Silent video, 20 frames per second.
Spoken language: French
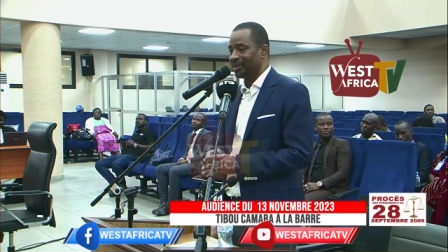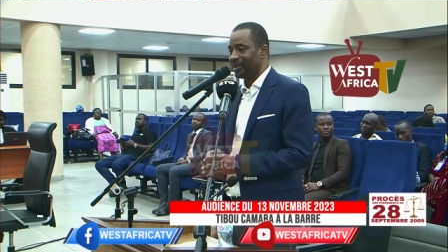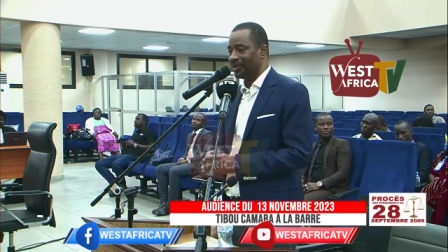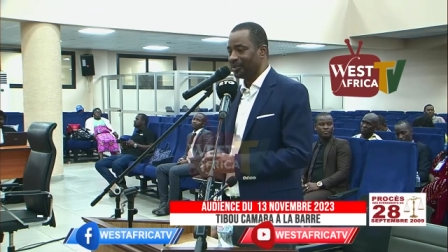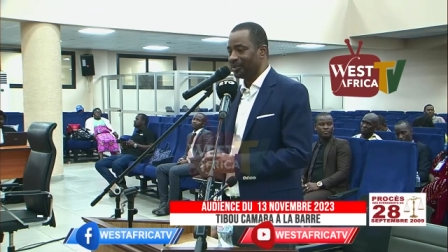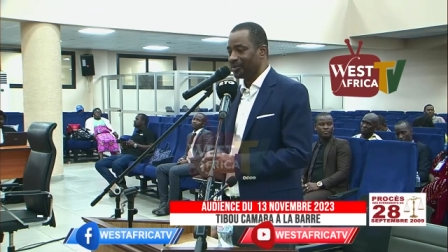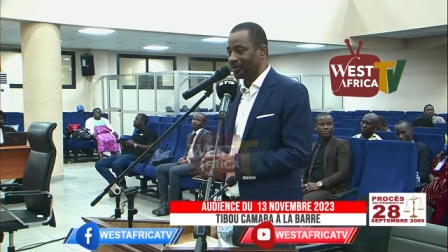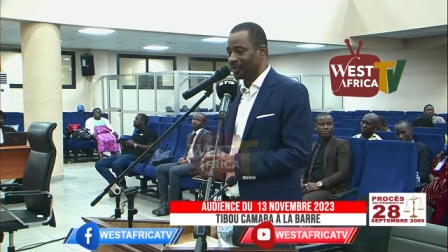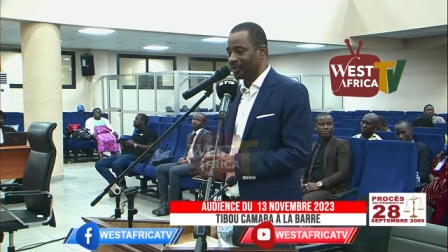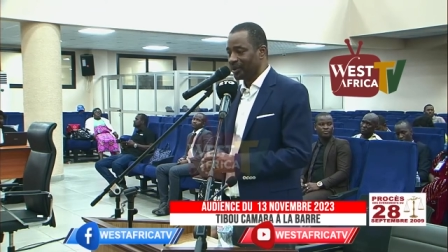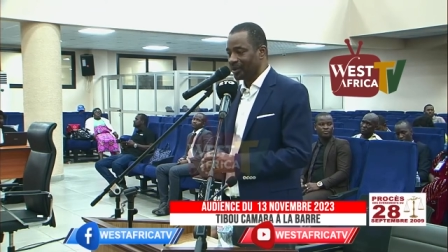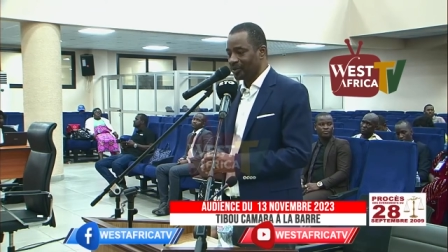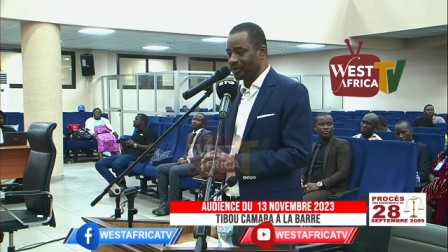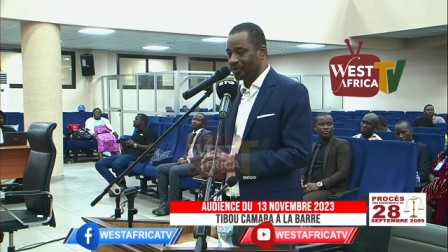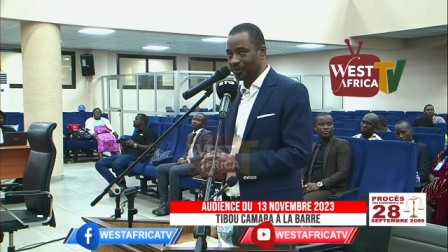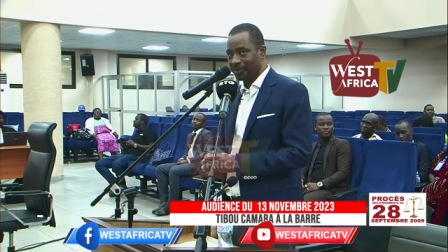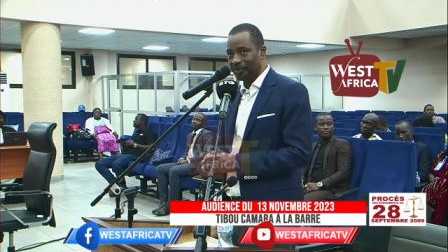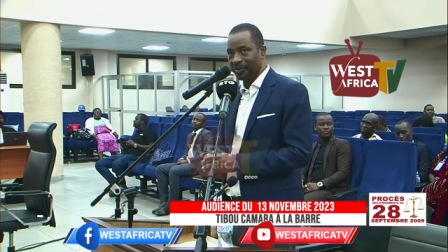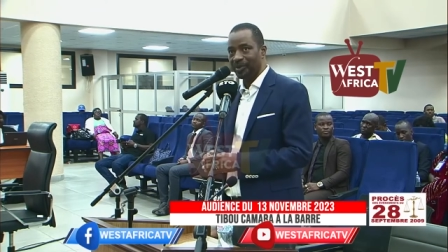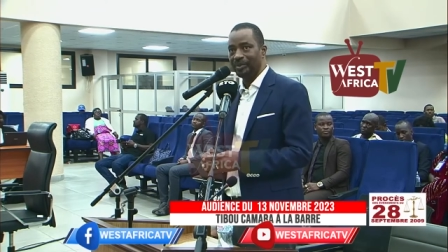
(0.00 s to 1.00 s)
un sondage
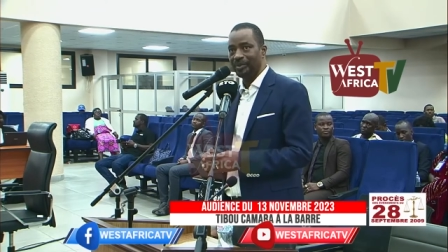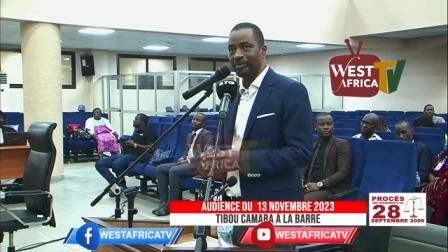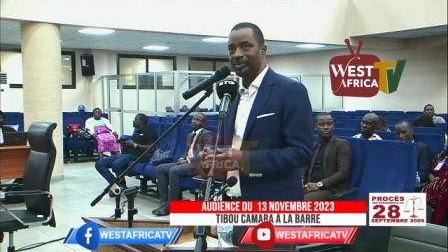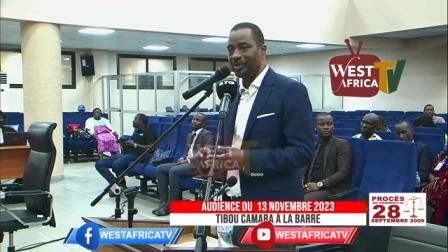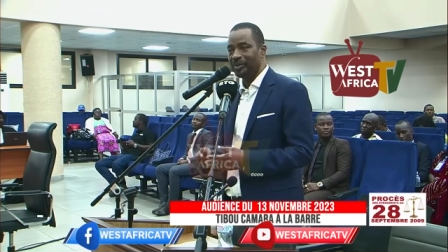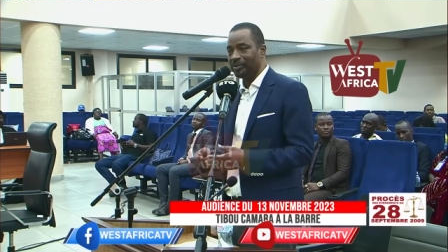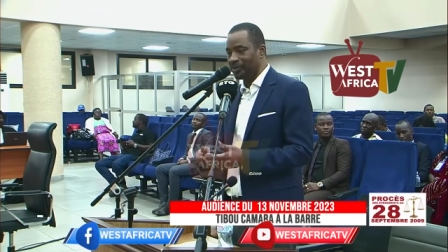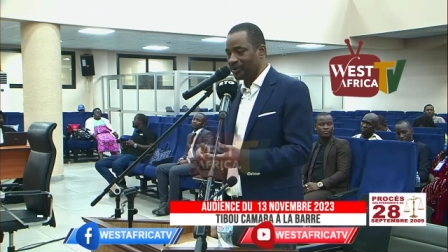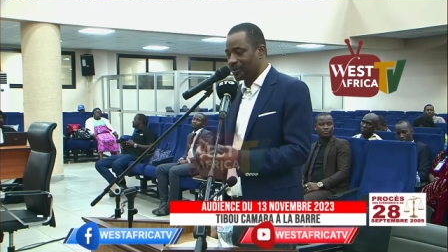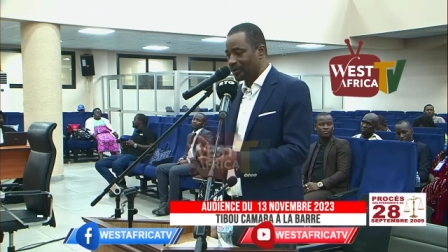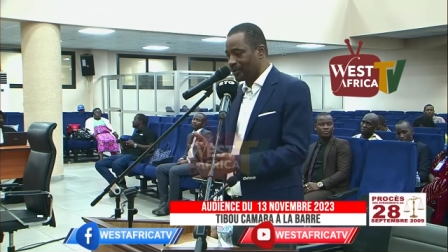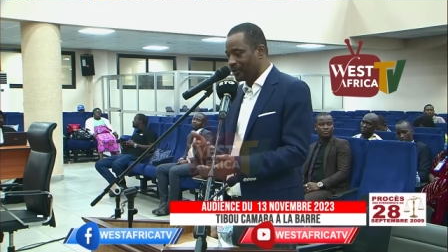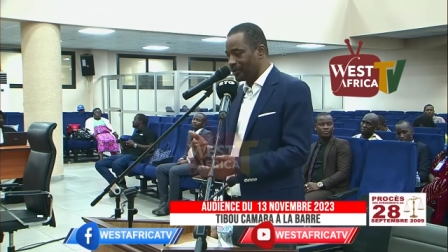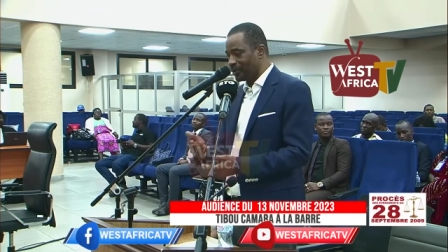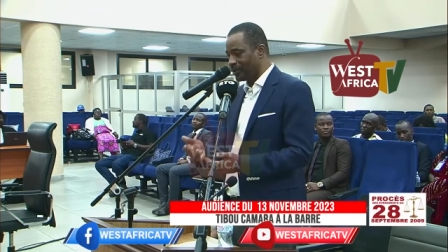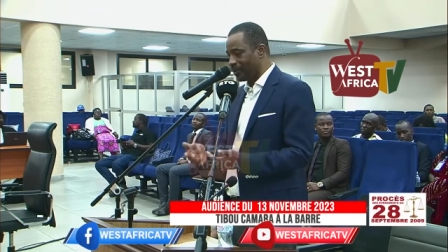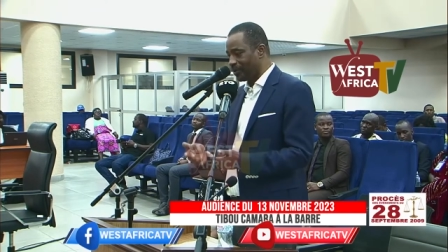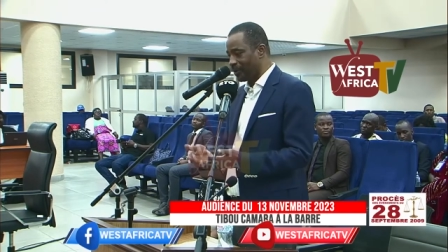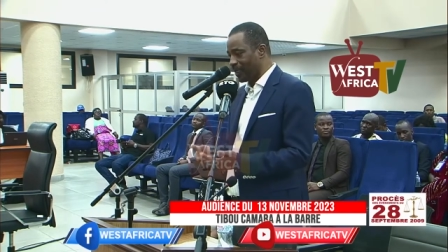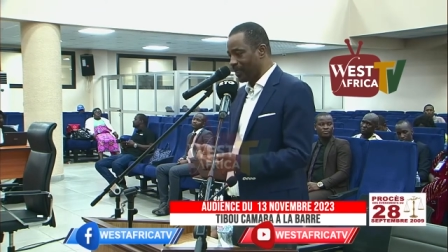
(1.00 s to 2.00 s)
d'opinion, mais puisque
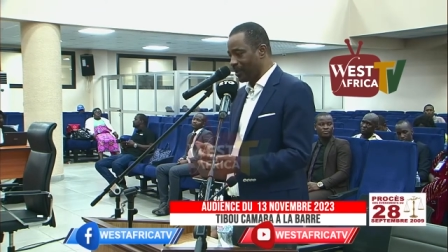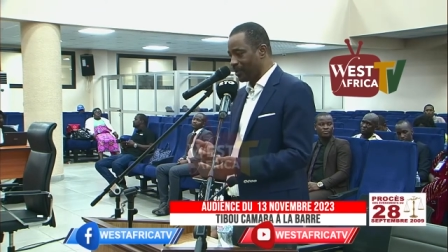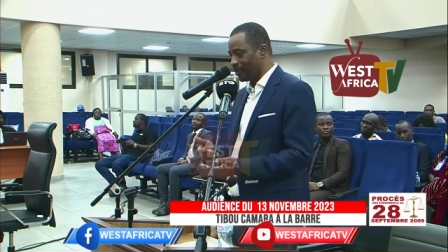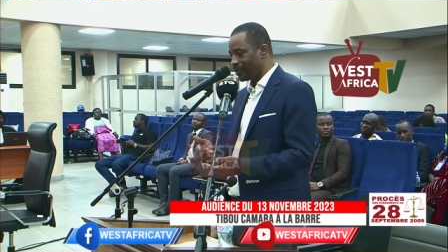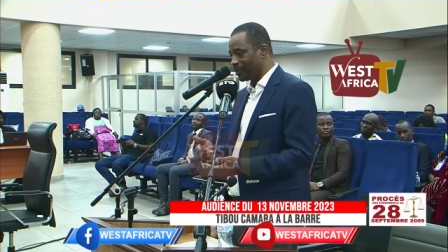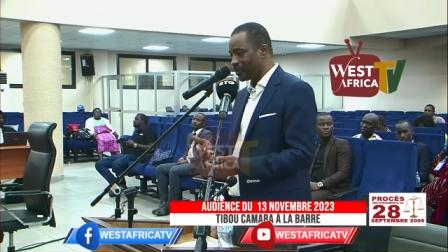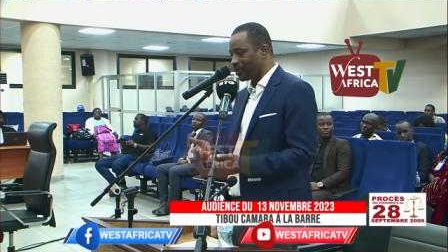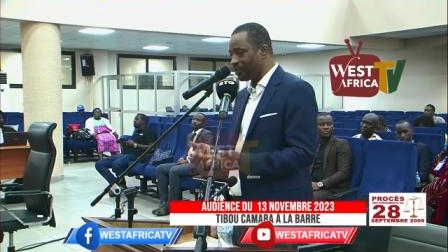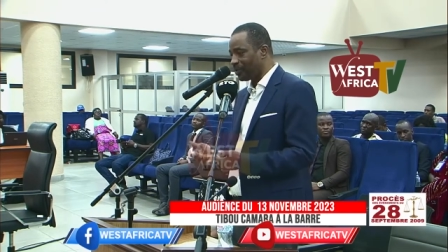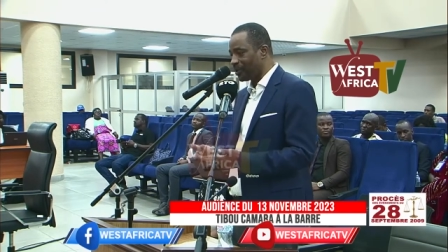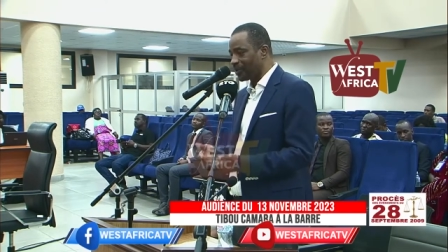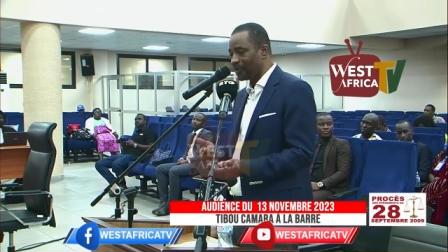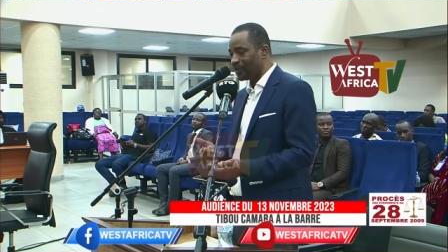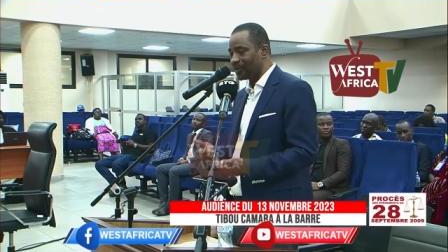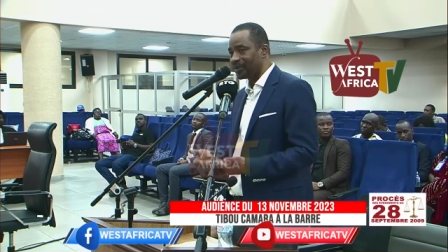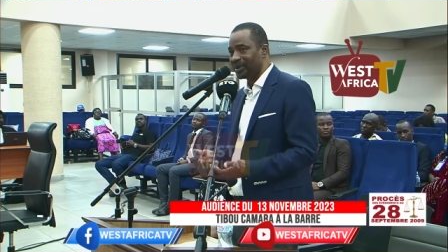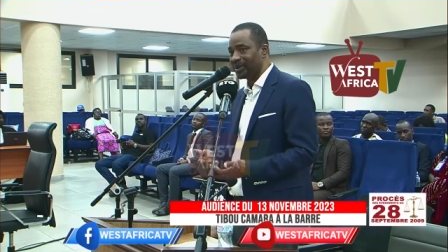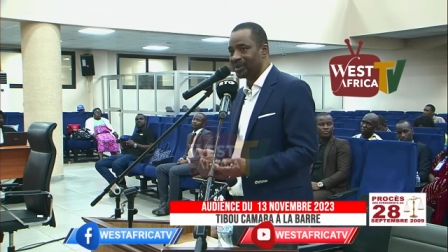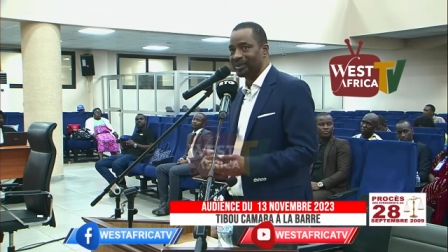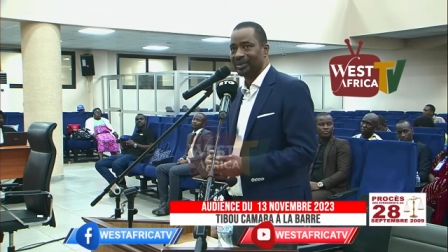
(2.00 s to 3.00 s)
nous sommes en
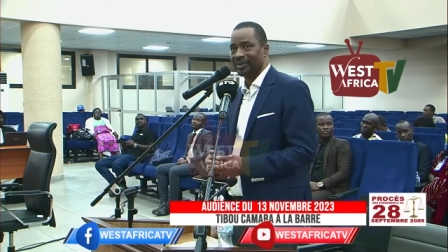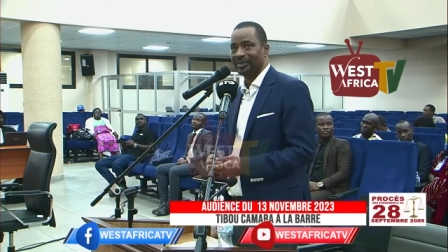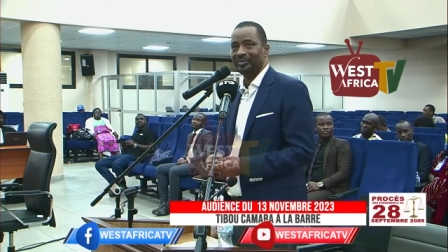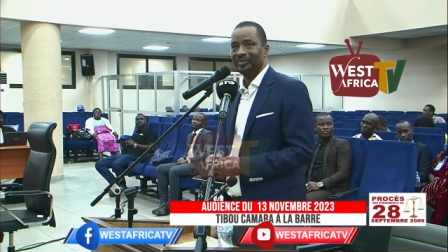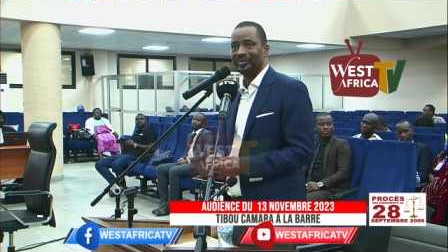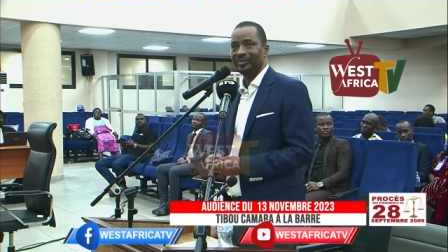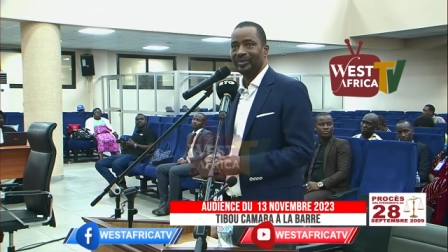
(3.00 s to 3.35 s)
contact